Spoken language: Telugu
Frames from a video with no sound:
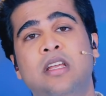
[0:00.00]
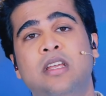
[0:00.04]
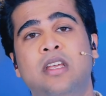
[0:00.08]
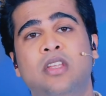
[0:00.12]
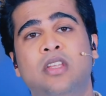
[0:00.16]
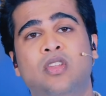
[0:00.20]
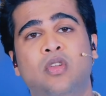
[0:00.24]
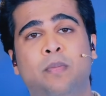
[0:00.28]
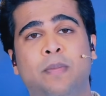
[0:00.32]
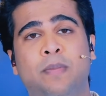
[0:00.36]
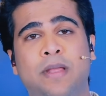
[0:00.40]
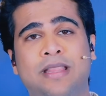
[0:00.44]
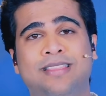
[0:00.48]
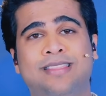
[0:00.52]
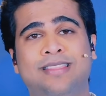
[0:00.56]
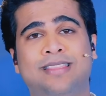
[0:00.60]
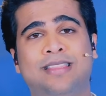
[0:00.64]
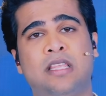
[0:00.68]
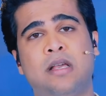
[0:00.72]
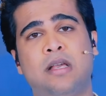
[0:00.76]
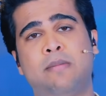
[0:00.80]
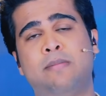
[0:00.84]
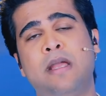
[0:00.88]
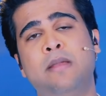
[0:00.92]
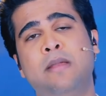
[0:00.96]
ఏదో
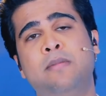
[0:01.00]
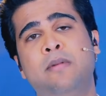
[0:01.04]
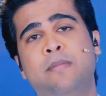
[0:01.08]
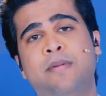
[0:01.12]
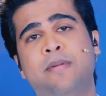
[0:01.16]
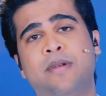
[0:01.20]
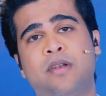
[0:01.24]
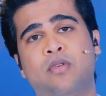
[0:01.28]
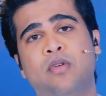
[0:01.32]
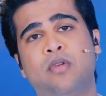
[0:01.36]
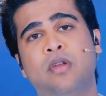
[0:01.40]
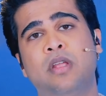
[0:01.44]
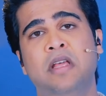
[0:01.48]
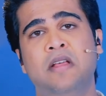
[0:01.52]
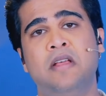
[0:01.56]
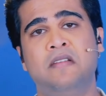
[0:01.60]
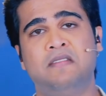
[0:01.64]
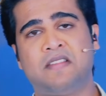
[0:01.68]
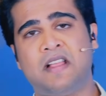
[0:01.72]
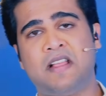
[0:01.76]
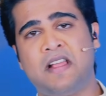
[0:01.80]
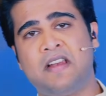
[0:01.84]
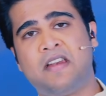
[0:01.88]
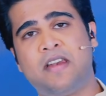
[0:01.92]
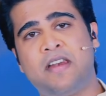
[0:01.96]
పెద్ద బైబిల్ పెట్టుకుని
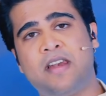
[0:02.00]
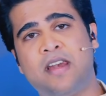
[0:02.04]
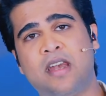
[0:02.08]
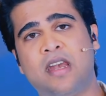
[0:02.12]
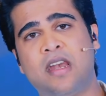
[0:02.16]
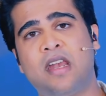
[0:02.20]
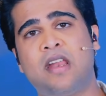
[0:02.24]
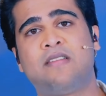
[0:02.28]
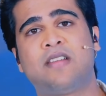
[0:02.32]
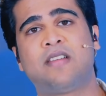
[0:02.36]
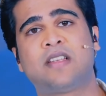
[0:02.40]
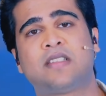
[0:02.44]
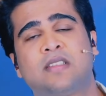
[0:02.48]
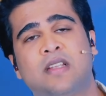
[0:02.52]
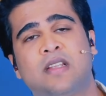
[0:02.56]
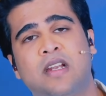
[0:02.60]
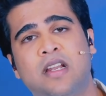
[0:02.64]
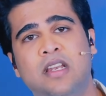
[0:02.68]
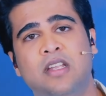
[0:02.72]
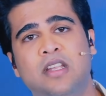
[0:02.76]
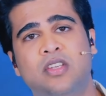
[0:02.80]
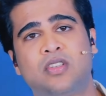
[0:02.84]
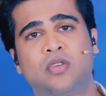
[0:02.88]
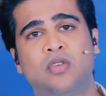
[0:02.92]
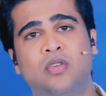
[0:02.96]
తెల్ల
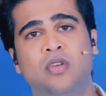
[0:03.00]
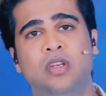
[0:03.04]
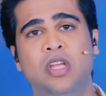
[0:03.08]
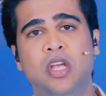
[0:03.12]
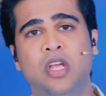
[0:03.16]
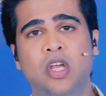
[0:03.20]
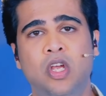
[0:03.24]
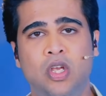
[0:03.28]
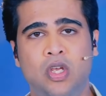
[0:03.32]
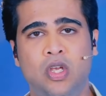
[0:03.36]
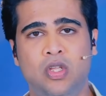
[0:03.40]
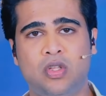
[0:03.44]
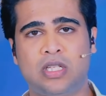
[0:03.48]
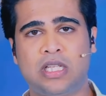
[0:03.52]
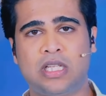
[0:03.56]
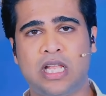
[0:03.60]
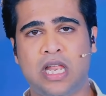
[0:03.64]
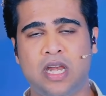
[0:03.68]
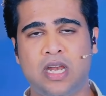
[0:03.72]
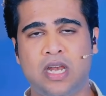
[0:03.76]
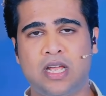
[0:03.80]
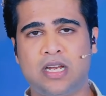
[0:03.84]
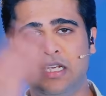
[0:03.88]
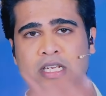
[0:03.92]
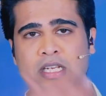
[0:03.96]
వస్త్రాలు వేసుకుని ఏదో
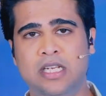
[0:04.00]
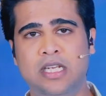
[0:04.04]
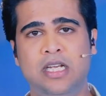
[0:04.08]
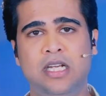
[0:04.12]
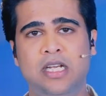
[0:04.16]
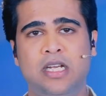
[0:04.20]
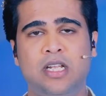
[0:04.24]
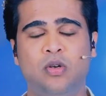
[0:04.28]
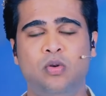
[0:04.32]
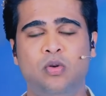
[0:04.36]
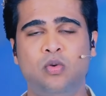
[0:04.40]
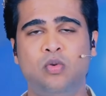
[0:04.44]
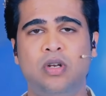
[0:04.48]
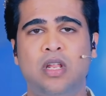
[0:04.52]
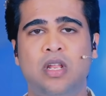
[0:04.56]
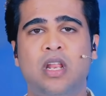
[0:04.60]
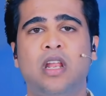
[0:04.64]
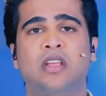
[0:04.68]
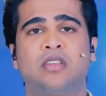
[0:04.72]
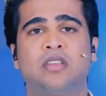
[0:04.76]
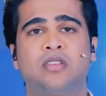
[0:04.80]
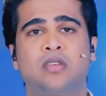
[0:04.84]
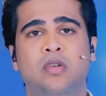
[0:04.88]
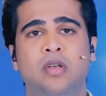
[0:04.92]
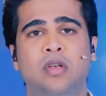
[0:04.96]
తెల్లగా నీట్గా నూనె
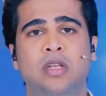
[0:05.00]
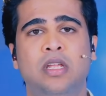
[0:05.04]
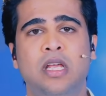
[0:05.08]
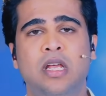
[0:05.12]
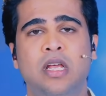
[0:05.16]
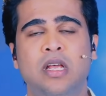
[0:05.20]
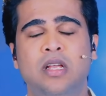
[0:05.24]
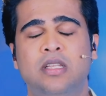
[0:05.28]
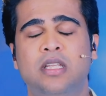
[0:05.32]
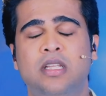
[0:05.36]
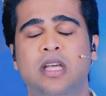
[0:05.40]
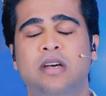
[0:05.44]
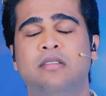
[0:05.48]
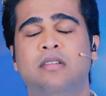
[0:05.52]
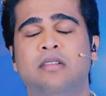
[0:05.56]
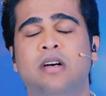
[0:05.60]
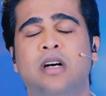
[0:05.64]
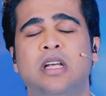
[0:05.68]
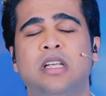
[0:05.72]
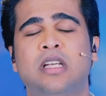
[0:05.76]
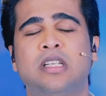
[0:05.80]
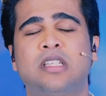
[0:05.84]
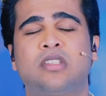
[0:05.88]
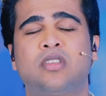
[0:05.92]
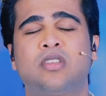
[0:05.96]
రాసుకుని దేవా
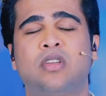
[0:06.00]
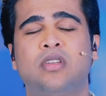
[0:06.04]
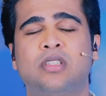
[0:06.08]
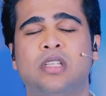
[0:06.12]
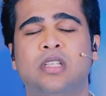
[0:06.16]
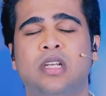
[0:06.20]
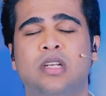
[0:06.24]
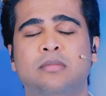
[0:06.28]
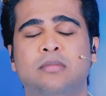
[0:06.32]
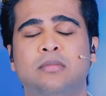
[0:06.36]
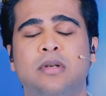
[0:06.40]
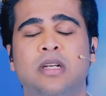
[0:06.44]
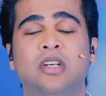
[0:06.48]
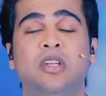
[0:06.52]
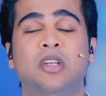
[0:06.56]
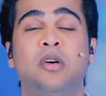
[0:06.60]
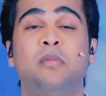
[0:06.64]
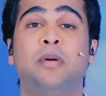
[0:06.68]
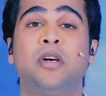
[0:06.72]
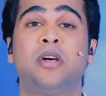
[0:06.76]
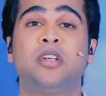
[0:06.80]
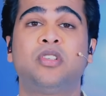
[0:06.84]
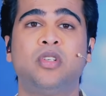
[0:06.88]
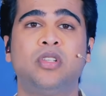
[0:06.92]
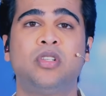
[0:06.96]
స్తోత్రం అంటాం
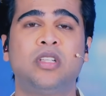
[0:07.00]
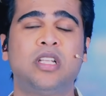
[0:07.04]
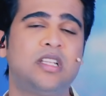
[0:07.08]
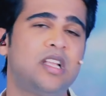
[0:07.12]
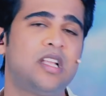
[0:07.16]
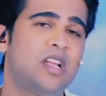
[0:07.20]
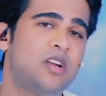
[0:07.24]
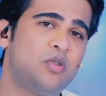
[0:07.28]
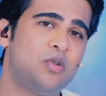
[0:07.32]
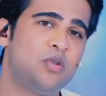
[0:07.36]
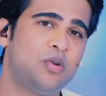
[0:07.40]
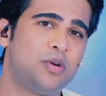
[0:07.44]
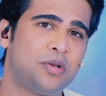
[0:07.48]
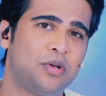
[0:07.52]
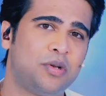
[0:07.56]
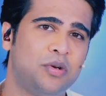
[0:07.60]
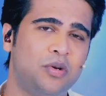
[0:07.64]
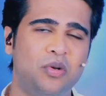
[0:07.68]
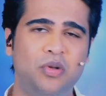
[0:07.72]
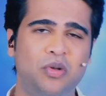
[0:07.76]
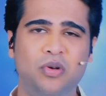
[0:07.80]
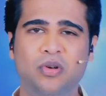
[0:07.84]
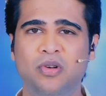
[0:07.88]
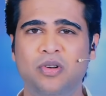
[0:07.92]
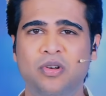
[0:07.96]
పరిశుద్ధత అనుకుంటాం
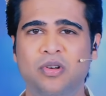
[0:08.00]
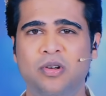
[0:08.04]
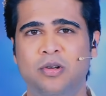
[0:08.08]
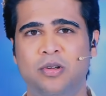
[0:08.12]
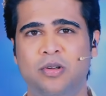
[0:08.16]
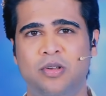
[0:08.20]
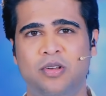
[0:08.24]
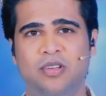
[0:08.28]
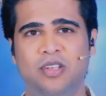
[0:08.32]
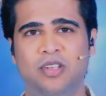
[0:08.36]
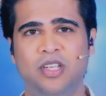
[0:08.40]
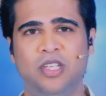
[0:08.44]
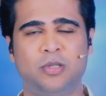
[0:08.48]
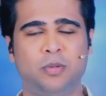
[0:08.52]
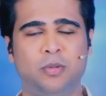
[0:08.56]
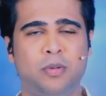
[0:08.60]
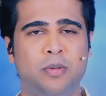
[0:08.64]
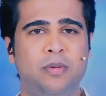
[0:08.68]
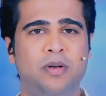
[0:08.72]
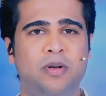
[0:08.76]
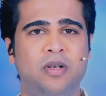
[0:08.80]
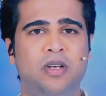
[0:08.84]
నో నో నో నో యేసుప్రభు